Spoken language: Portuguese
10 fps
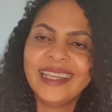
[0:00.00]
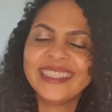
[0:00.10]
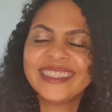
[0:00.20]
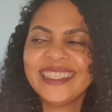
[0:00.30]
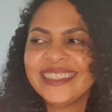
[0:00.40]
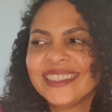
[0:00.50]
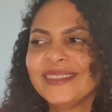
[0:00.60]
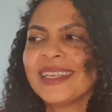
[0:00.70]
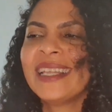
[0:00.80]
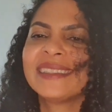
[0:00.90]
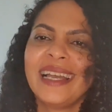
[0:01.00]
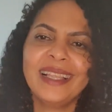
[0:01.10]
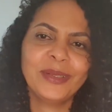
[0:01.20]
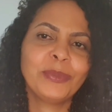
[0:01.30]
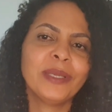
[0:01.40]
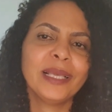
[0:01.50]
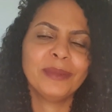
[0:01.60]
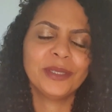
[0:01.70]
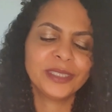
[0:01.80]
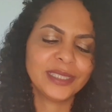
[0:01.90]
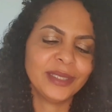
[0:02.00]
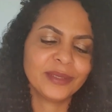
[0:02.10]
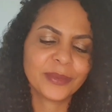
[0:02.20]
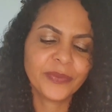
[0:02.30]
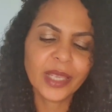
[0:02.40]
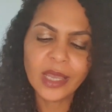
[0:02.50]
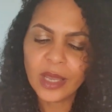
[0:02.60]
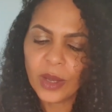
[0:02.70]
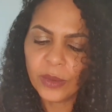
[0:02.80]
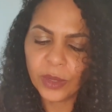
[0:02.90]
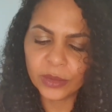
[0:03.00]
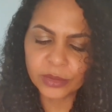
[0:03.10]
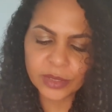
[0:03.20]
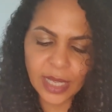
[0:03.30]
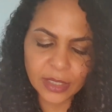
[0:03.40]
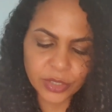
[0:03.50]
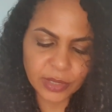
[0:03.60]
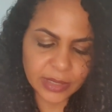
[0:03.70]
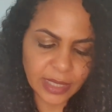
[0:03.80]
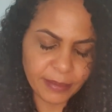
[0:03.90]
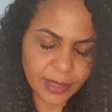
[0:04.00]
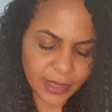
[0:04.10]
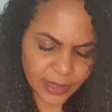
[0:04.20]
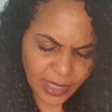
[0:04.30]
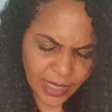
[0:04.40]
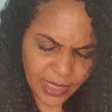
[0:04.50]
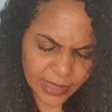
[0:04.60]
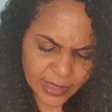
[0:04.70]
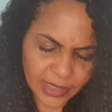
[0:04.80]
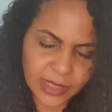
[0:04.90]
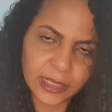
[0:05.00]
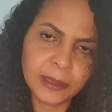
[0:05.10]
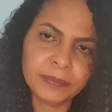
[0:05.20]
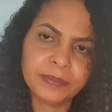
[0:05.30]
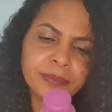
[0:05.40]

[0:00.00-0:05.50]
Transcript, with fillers: né, gente, do catálogo, pelo amor de Deus. Outro usadinho da semana é esse aqui.